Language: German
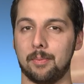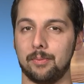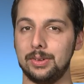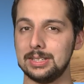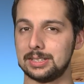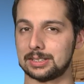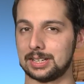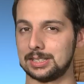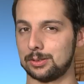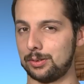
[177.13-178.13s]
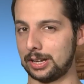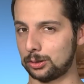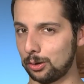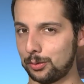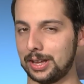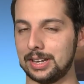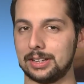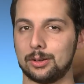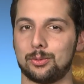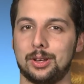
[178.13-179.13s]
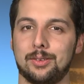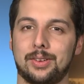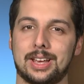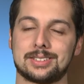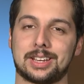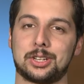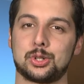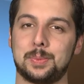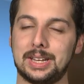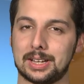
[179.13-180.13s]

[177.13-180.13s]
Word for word: Wie sich das Ganze vielleicht doch verändert hat, finden wir erst recht spät